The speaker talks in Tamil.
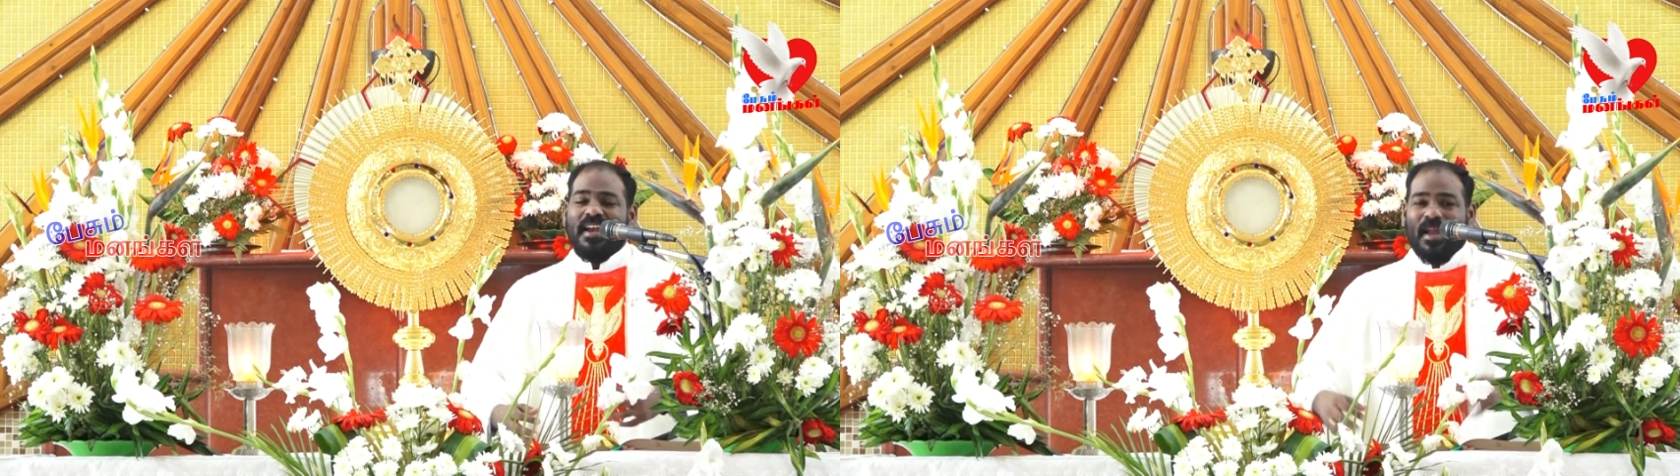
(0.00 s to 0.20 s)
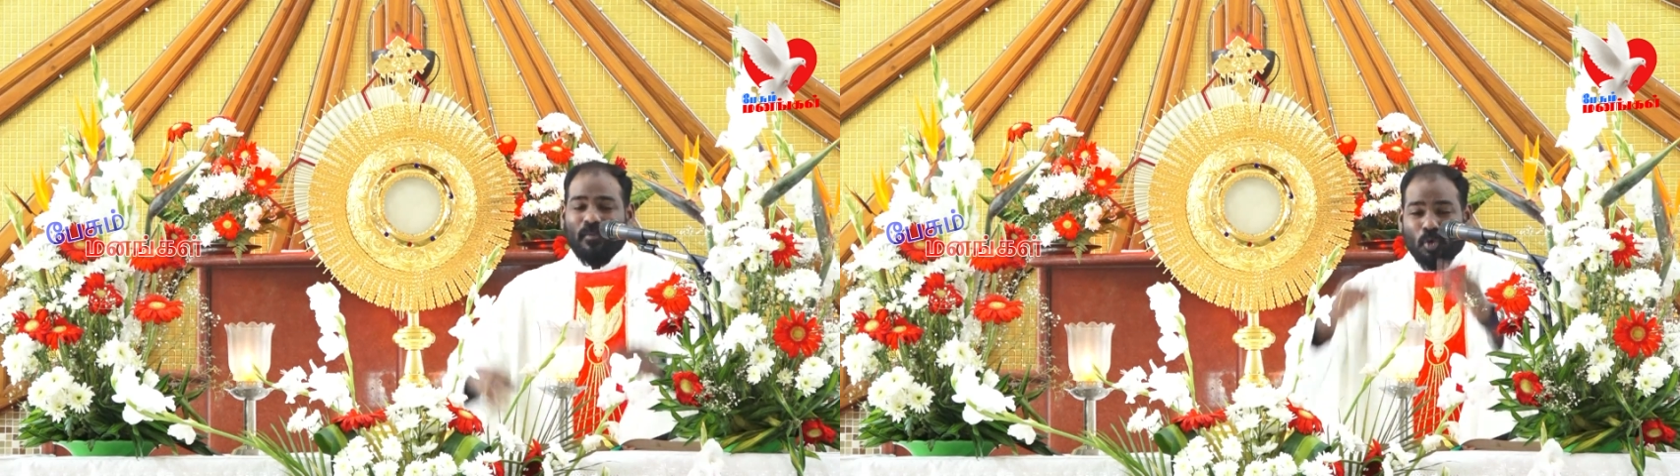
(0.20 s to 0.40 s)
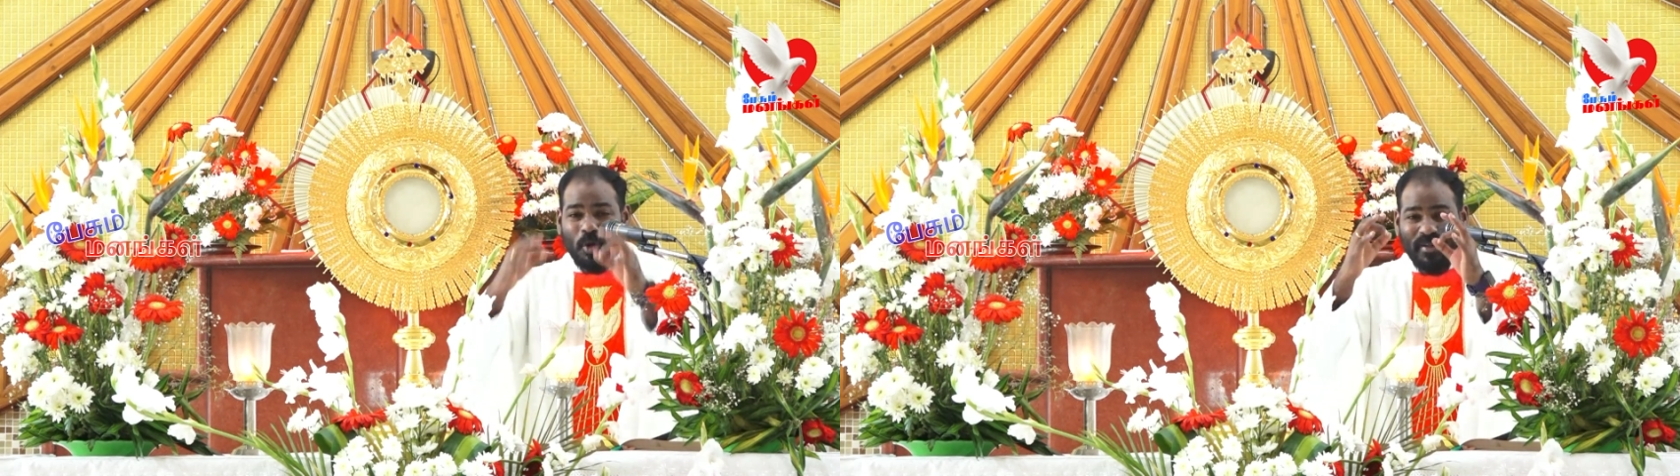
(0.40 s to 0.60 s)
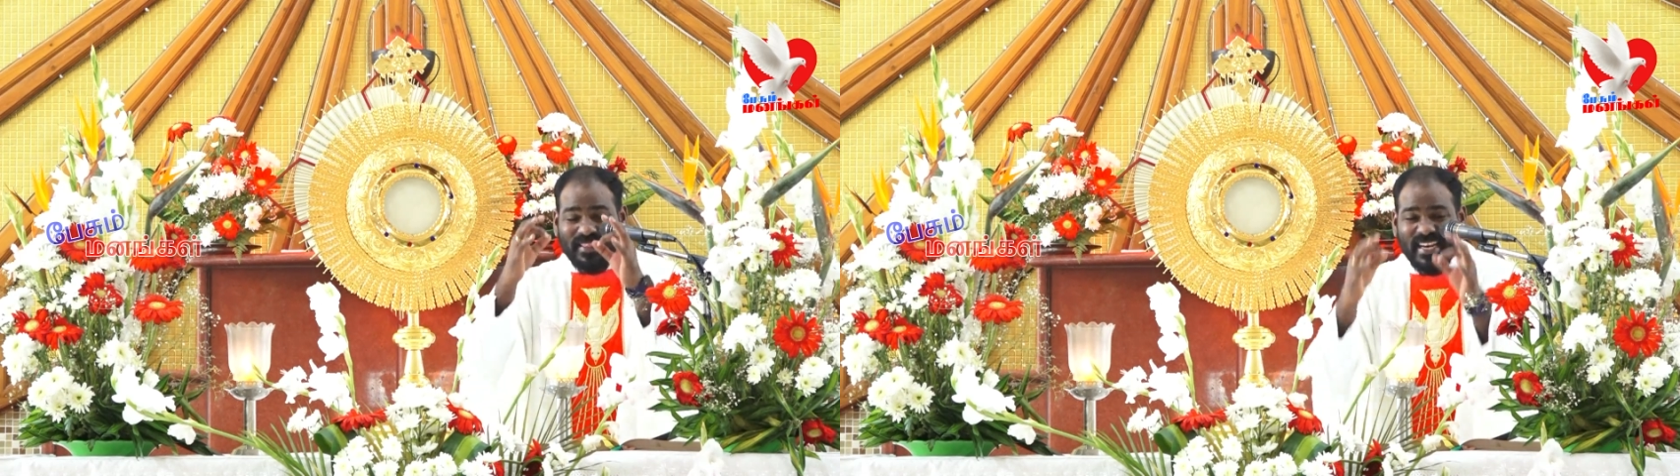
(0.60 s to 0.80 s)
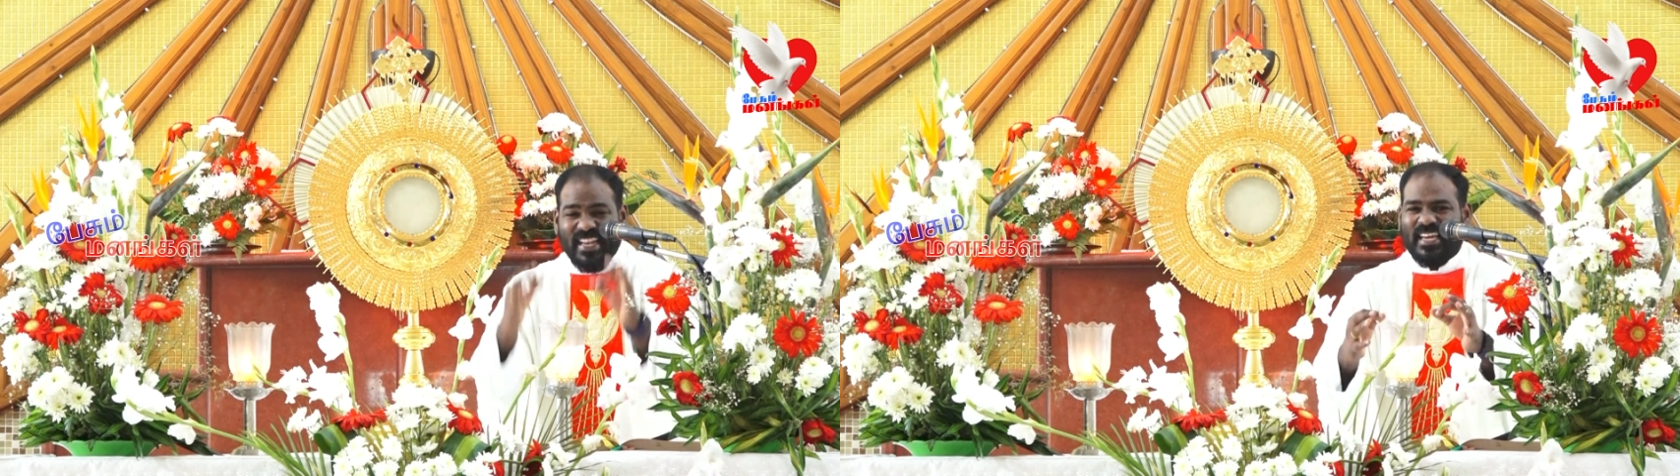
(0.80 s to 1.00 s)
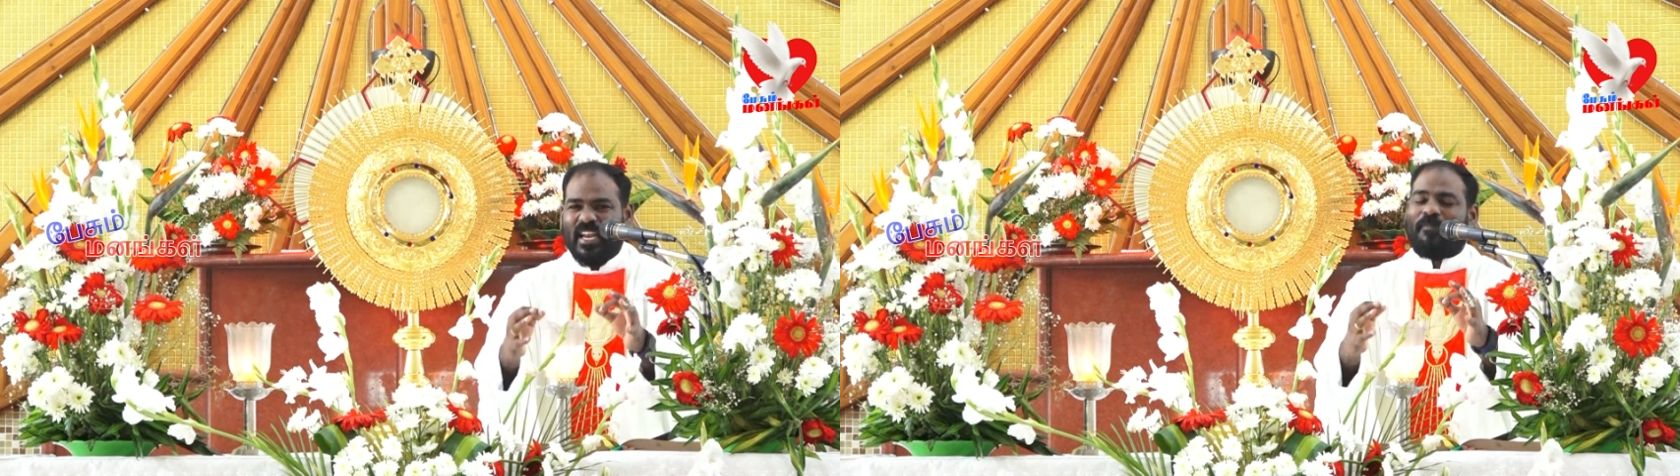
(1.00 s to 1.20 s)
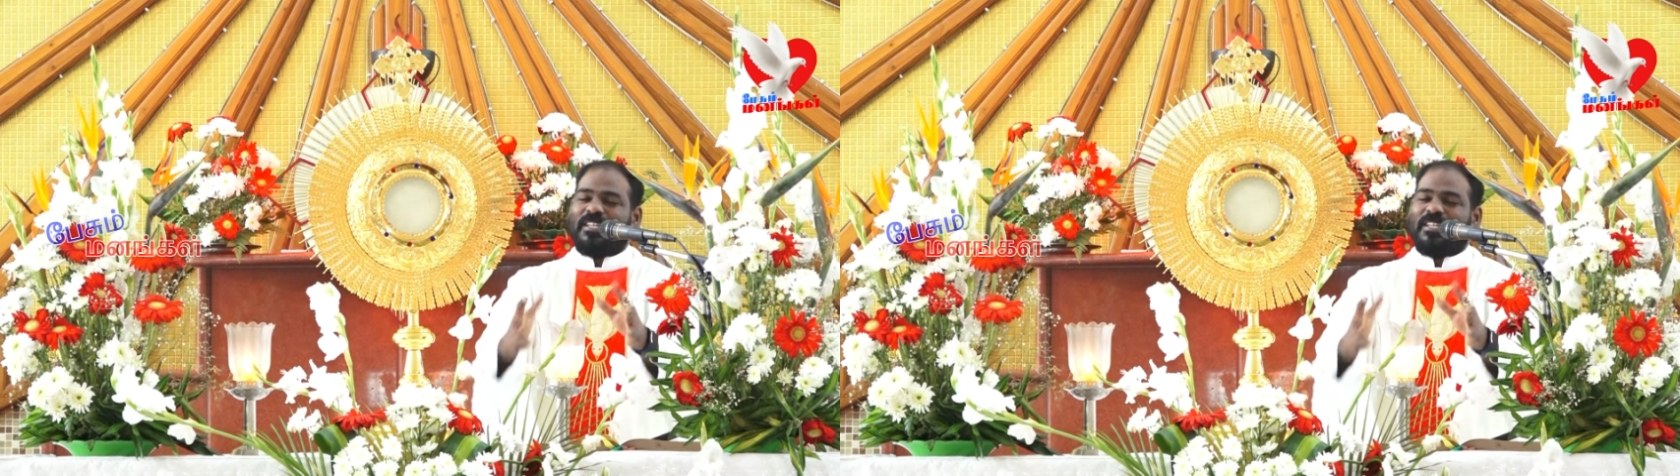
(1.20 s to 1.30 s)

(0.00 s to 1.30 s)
நம் குடும்பத்தில் இருக்கிற